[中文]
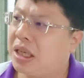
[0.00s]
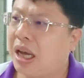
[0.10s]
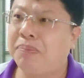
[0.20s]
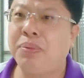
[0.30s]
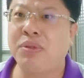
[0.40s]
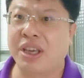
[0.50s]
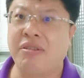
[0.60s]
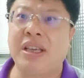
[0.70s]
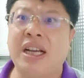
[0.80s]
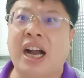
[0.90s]
他不
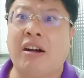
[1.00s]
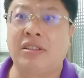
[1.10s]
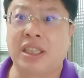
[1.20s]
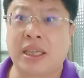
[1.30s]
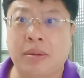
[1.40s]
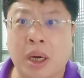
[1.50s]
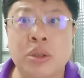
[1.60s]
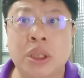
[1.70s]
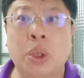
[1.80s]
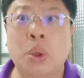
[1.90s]
留一个好人给
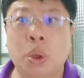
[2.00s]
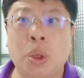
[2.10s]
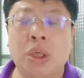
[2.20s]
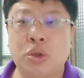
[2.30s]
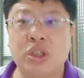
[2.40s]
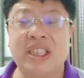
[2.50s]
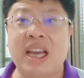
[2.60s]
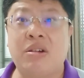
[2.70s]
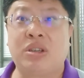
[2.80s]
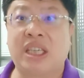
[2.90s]
毛泽东，所以
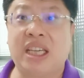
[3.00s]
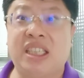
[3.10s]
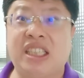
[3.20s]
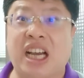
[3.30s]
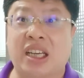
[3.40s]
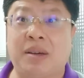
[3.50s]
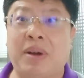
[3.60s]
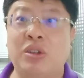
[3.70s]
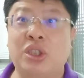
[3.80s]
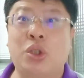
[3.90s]
才有我前一集讲的
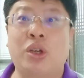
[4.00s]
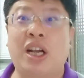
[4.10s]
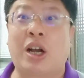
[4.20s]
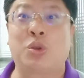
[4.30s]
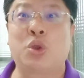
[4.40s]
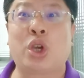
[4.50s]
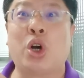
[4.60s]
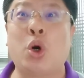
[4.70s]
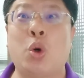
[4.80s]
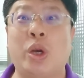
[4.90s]
毛泽东要搞最
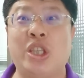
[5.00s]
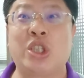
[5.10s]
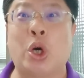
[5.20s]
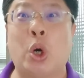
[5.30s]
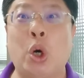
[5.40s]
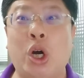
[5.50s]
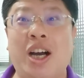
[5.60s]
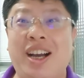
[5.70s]
后温柔，